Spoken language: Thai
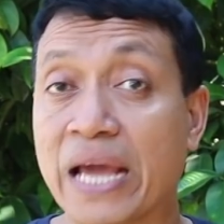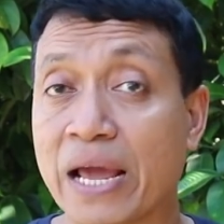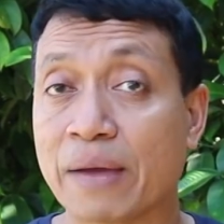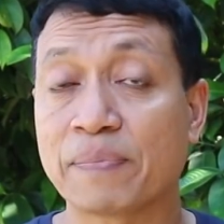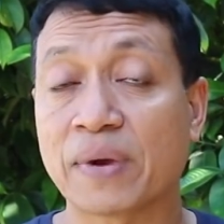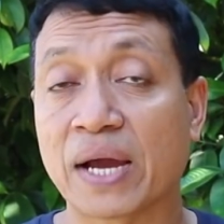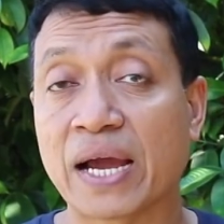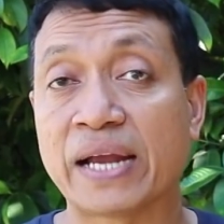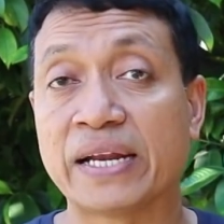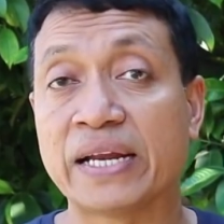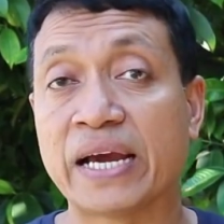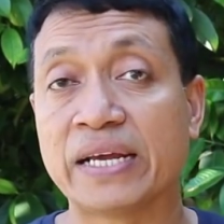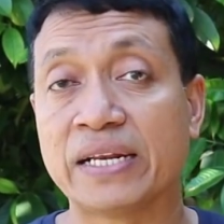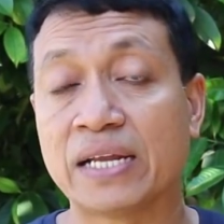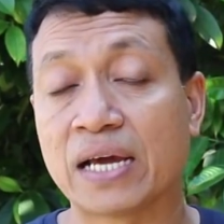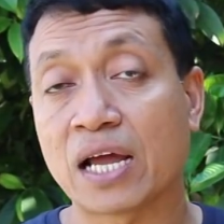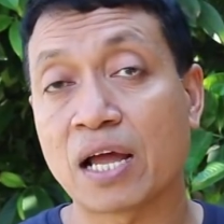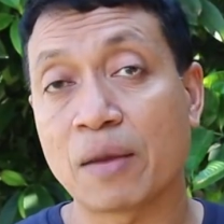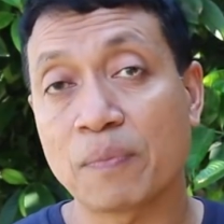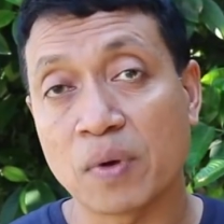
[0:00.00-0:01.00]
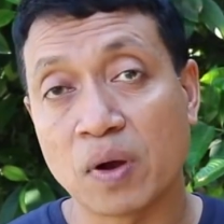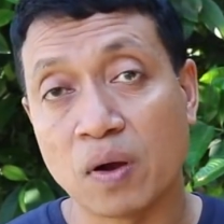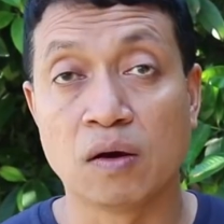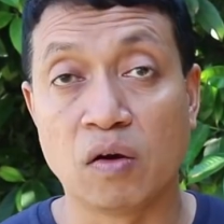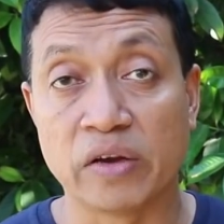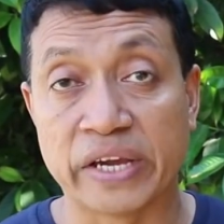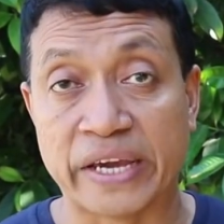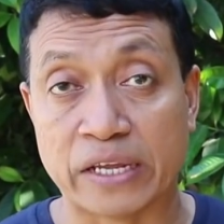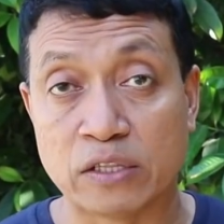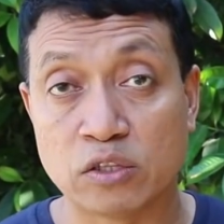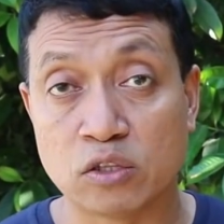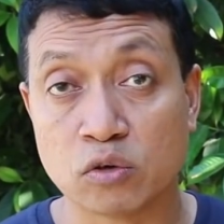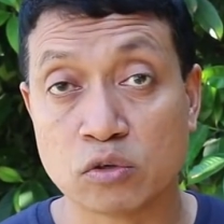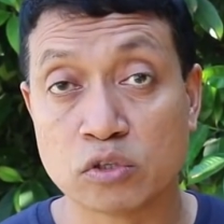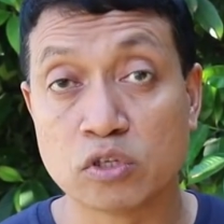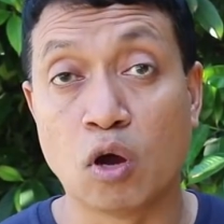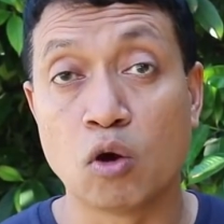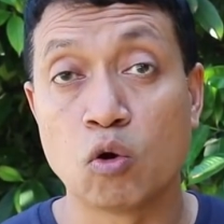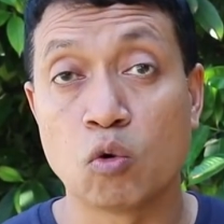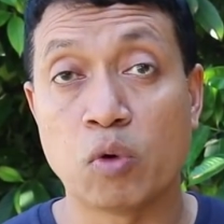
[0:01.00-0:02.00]
แนะประการใดนะครับ ก็เขียนตรง
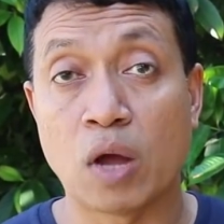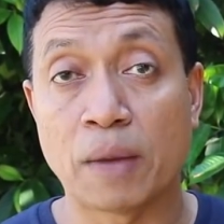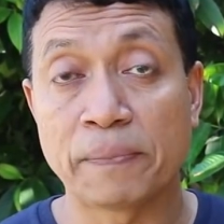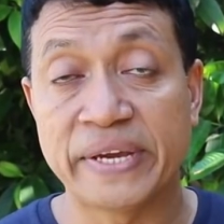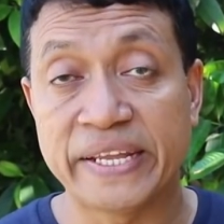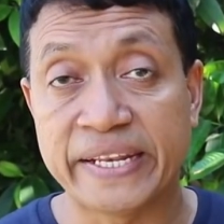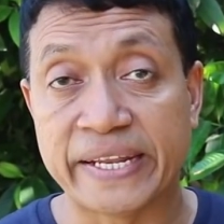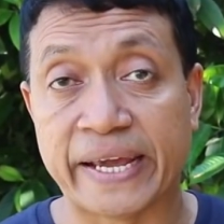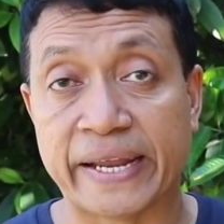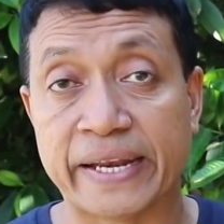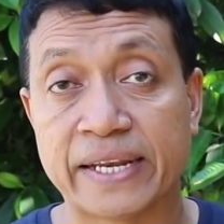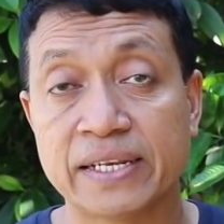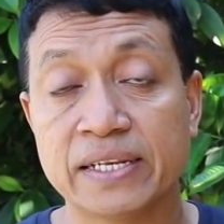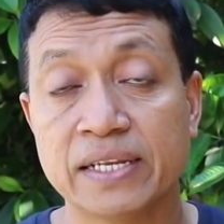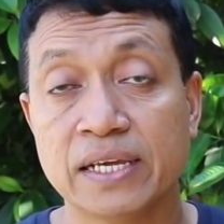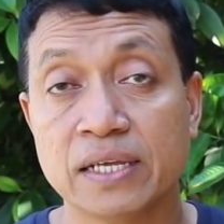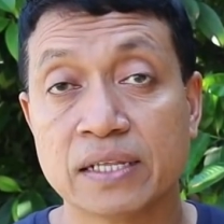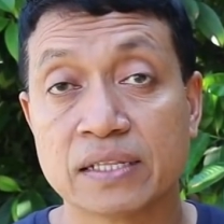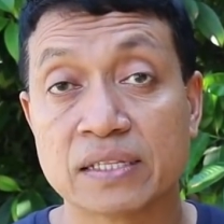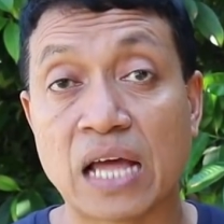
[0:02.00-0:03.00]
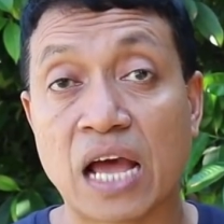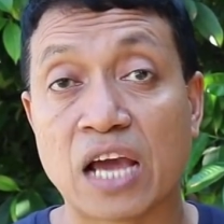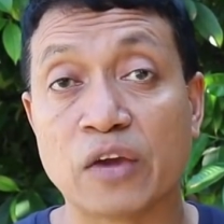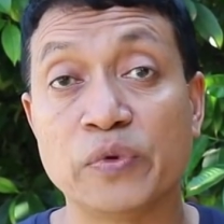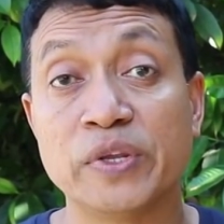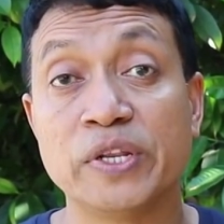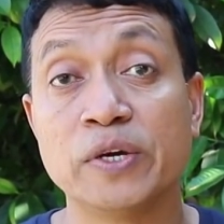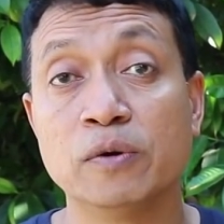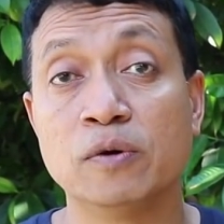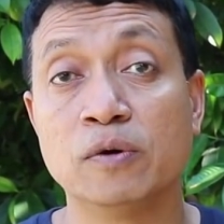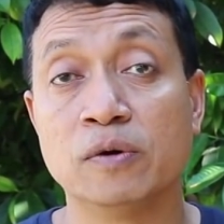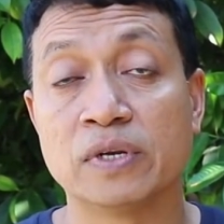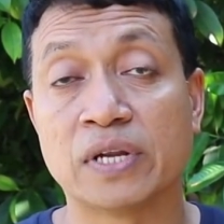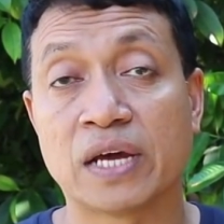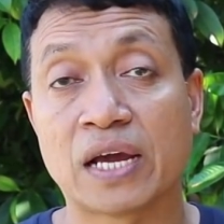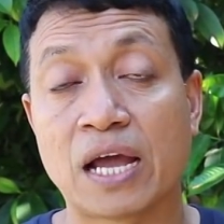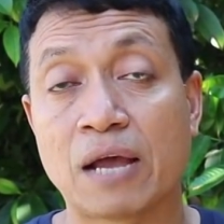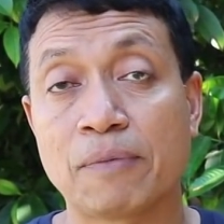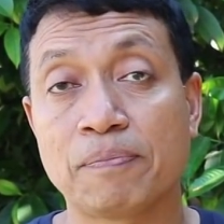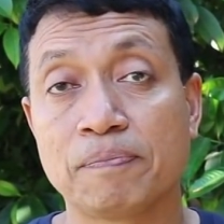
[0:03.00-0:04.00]
ช่องความคิดเห็นใต้วิดีโอ
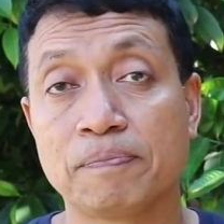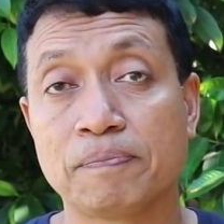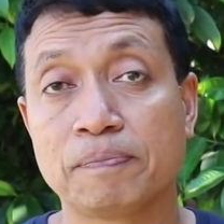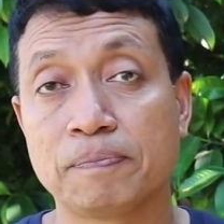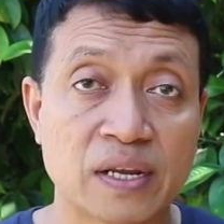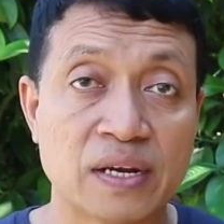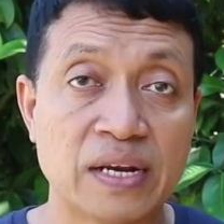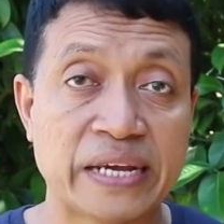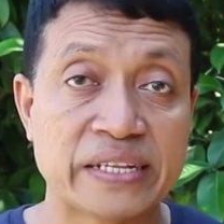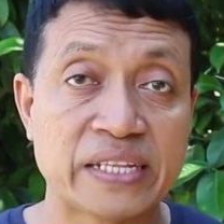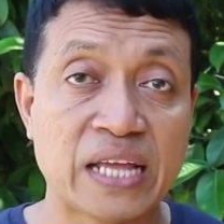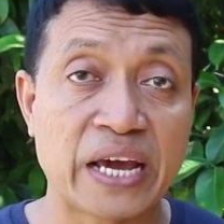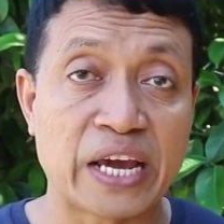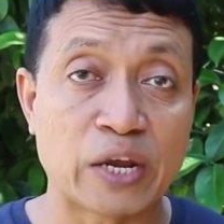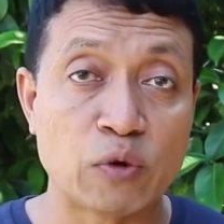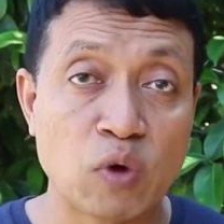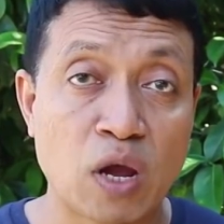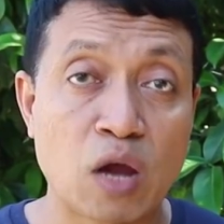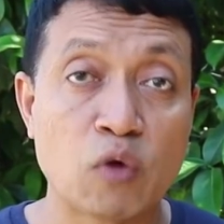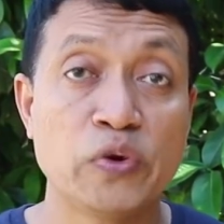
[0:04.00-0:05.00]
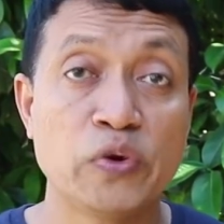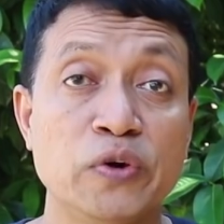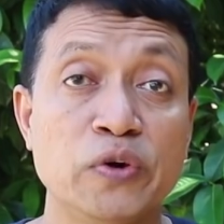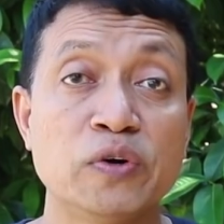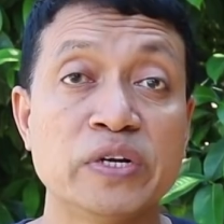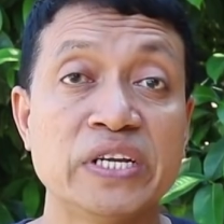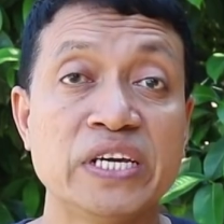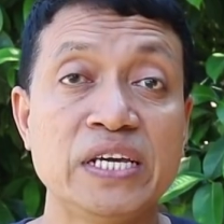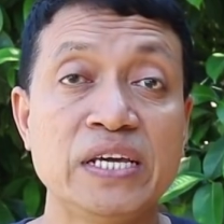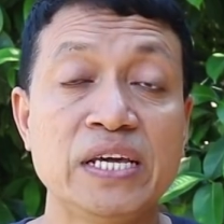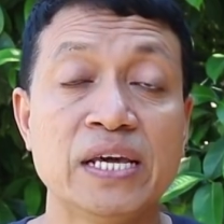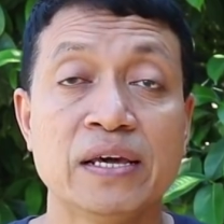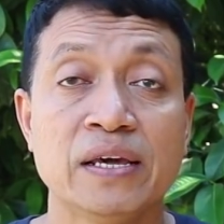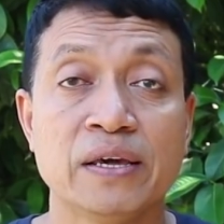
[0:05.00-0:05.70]
นะครับและถ้าเห็นว่าดีโอนี้